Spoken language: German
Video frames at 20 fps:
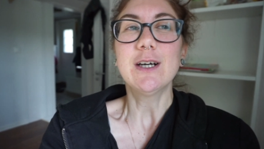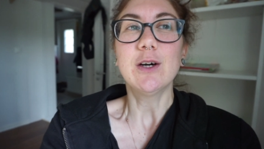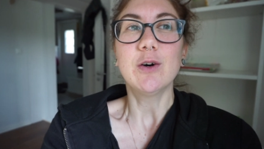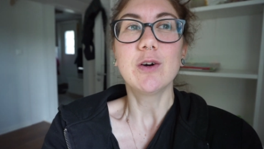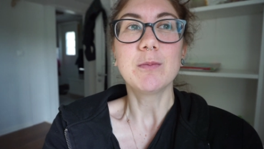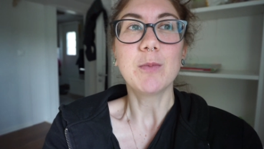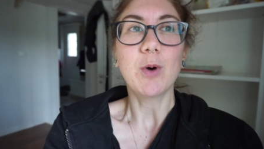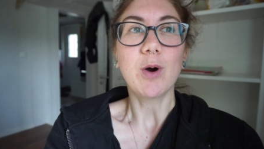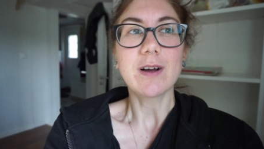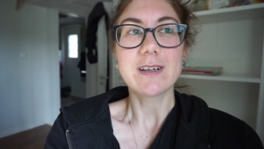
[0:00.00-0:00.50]

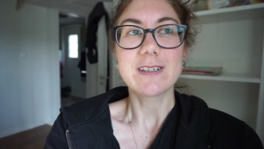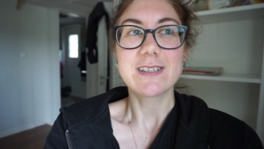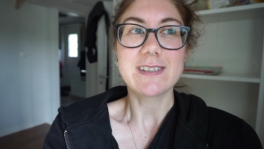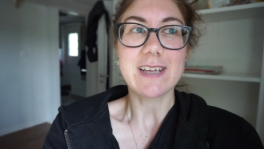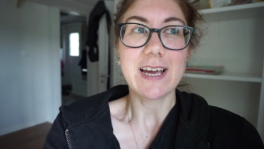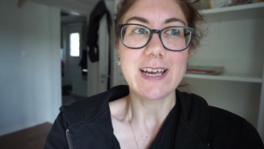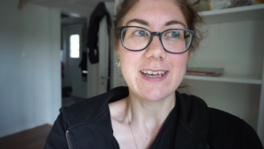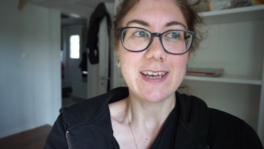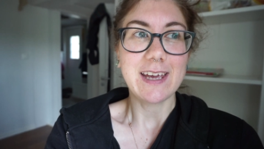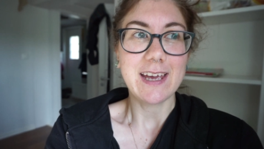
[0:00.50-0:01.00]
und morgens ist
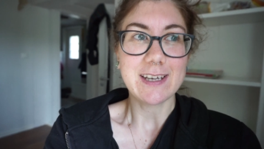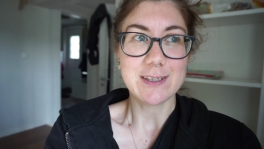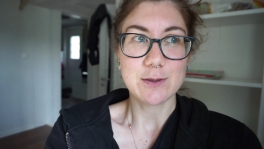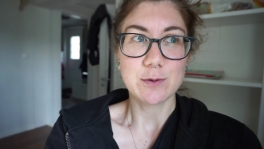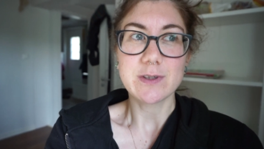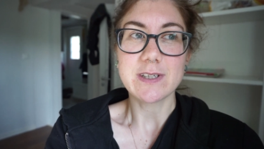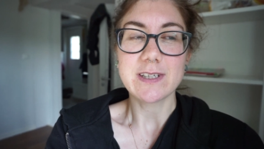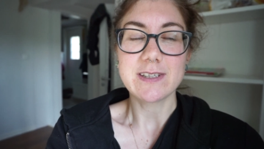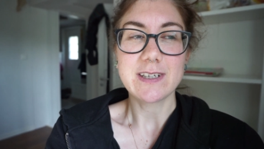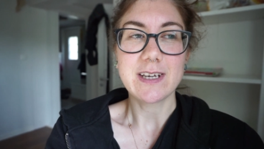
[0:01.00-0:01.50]
eigentlich eher so,
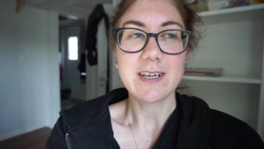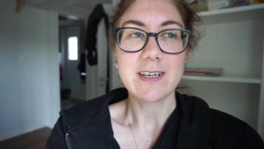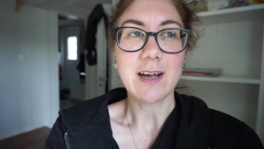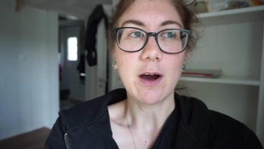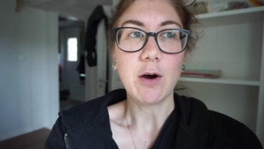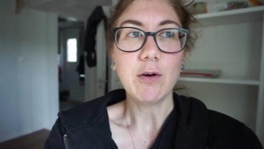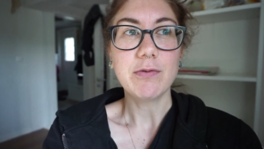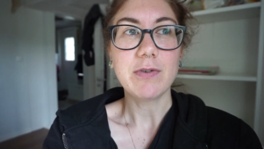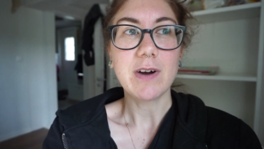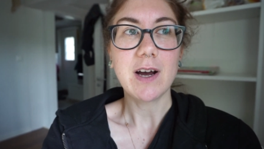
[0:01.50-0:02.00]
dass die
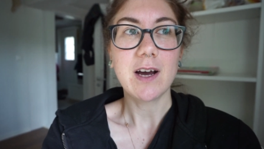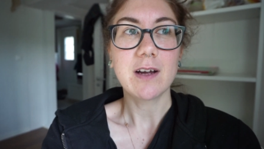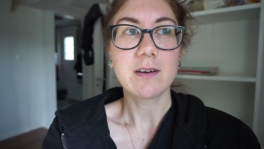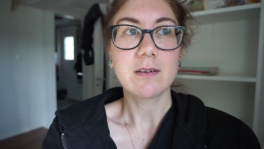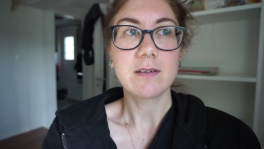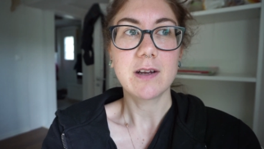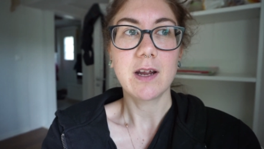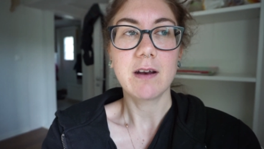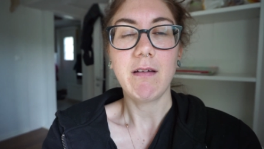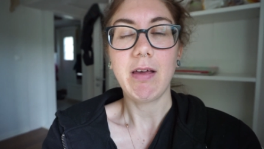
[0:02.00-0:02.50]
Kinder aufwachen
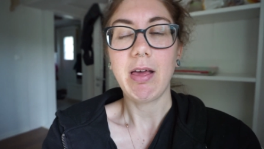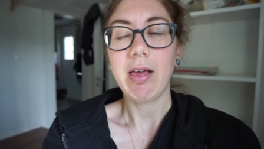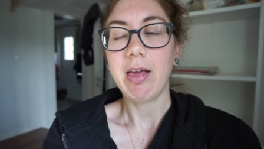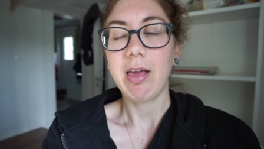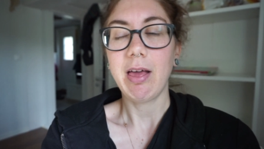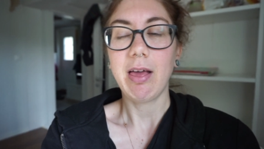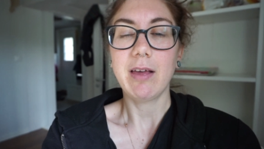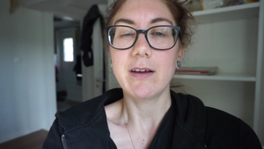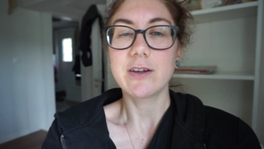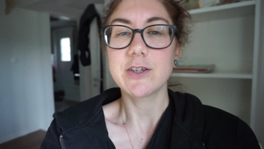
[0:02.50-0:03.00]
und dann
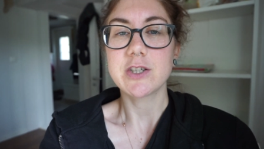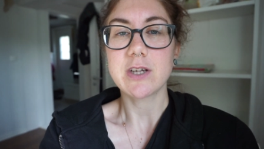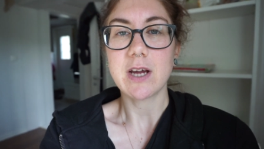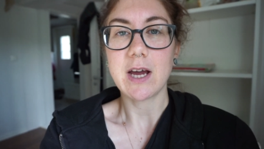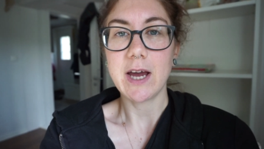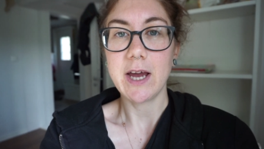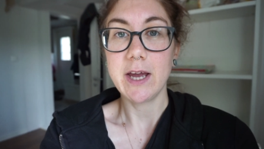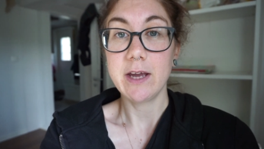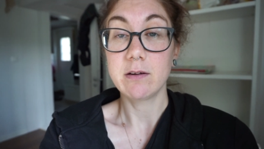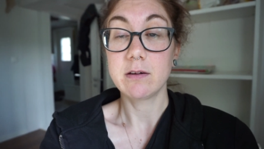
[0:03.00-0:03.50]
äh,
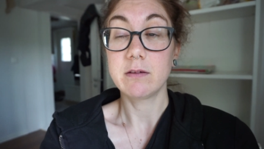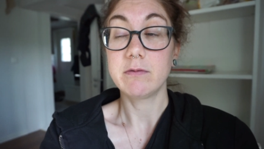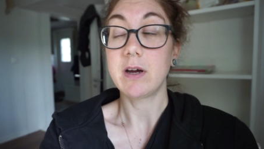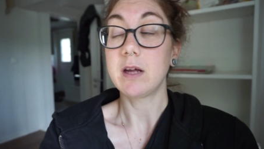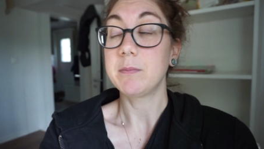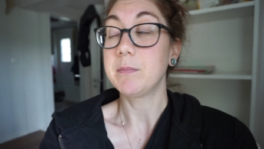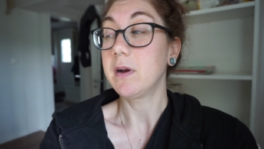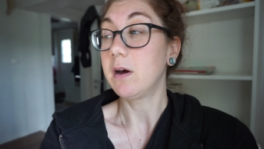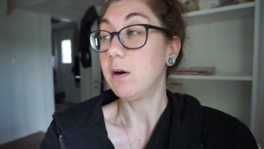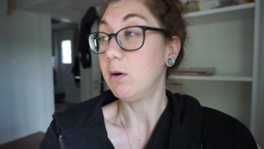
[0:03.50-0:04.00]
Geschrei und dann
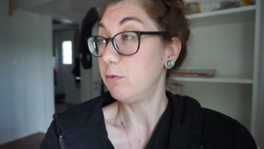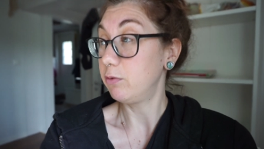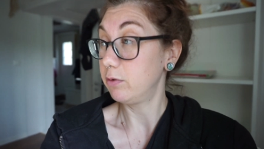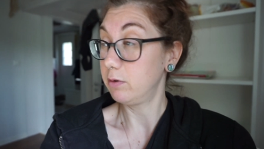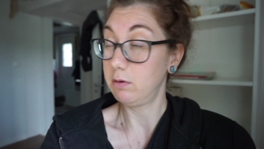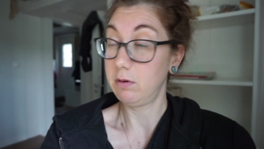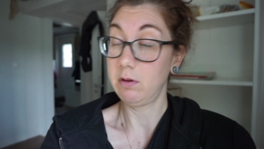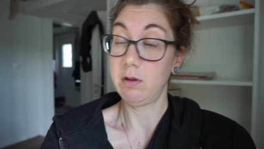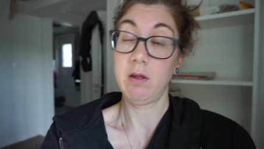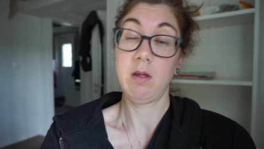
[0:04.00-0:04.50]
wacht man auf
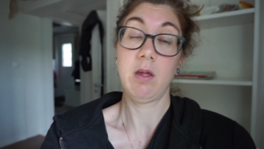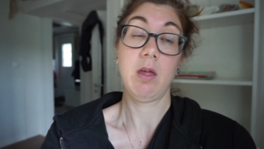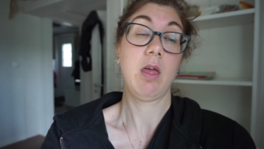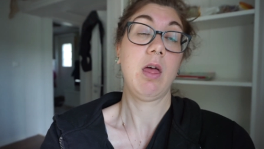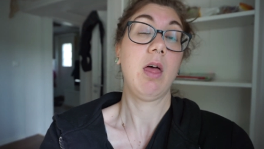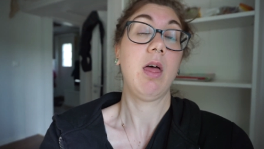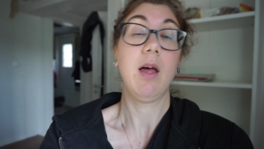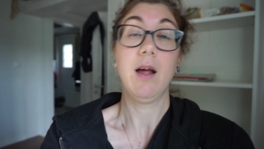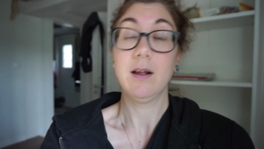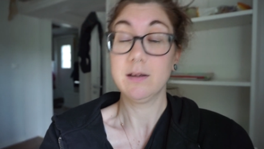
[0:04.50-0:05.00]
und
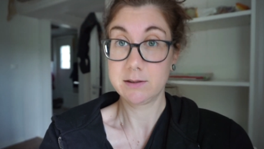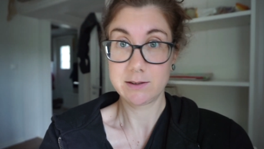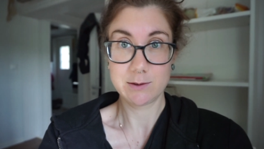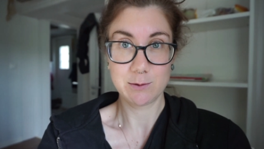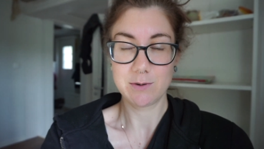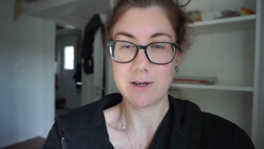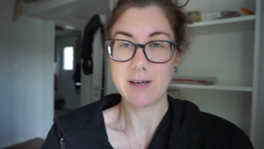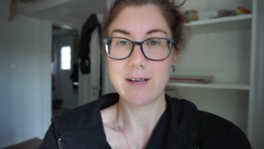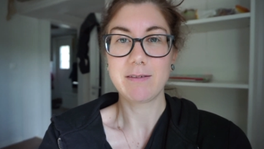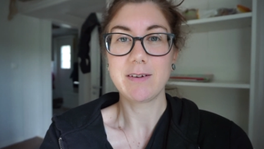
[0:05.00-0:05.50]
äh,
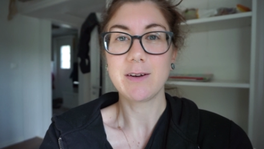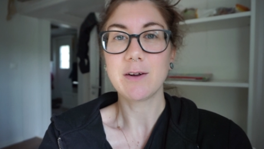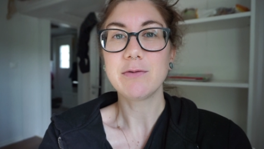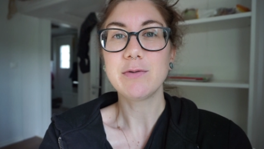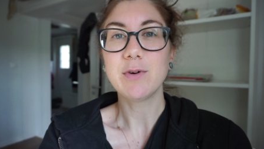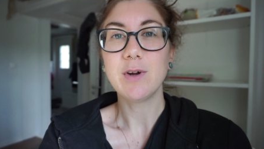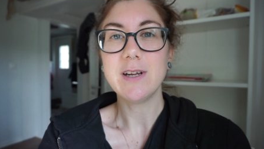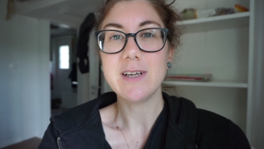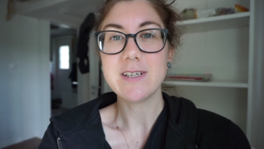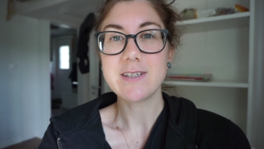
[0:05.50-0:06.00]
so irgendwie noch
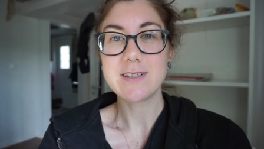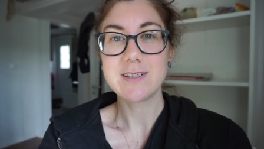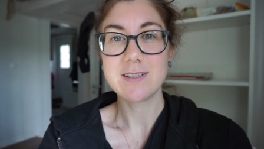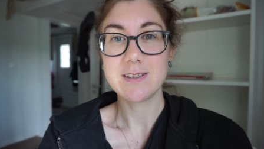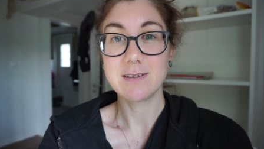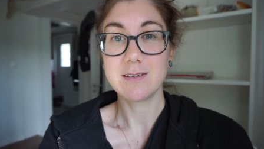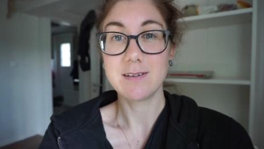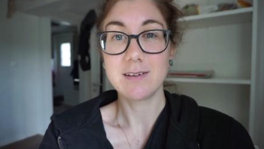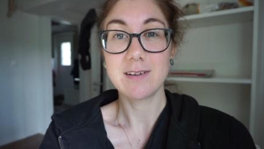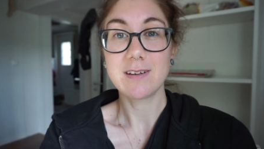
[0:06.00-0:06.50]
völlig